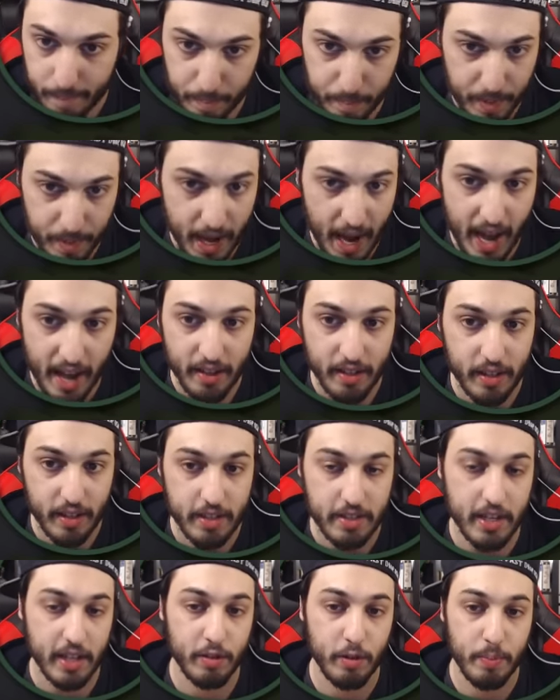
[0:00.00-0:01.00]
Bian-
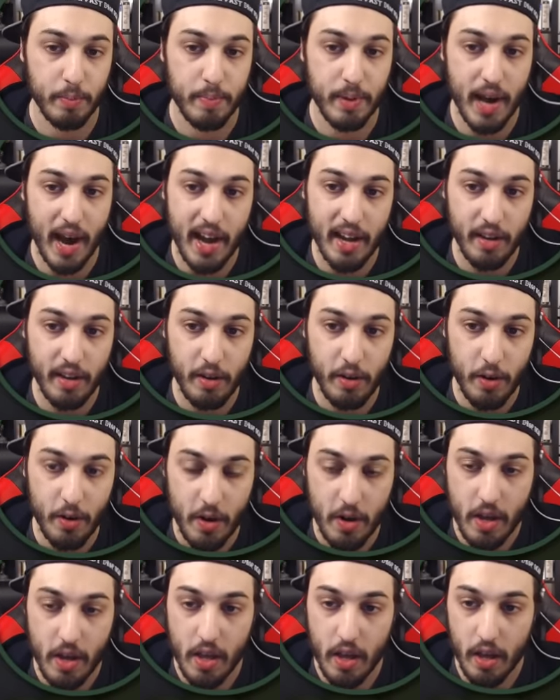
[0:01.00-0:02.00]
esatto, bianco,
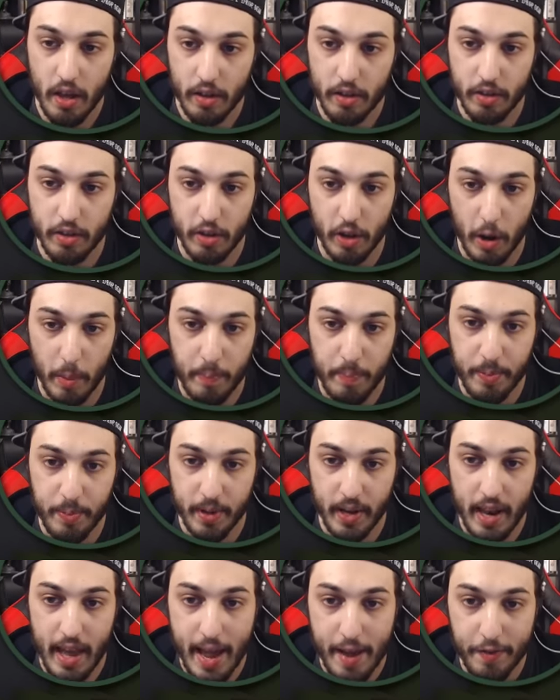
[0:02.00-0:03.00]
kawaii. top
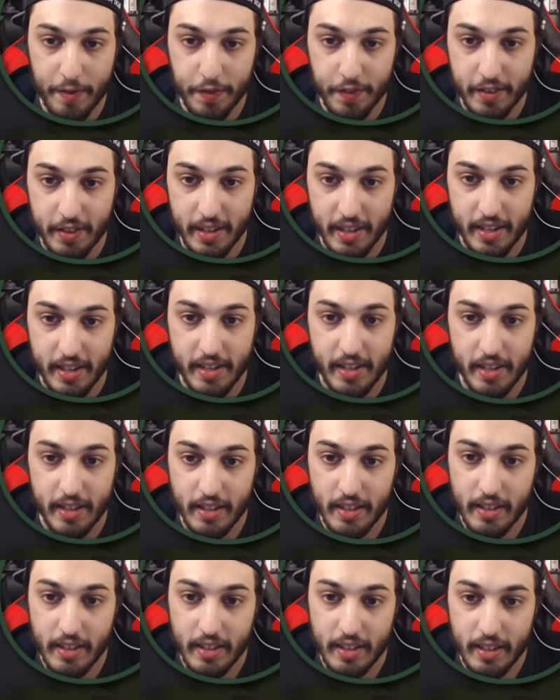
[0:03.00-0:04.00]
left,
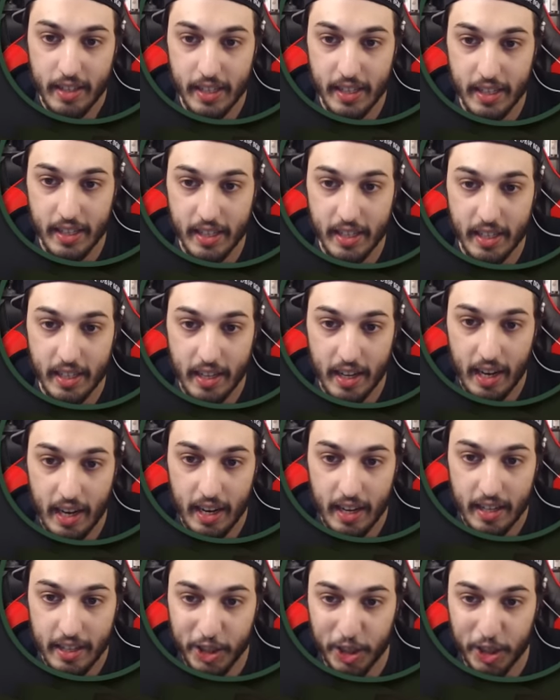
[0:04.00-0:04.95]
eh,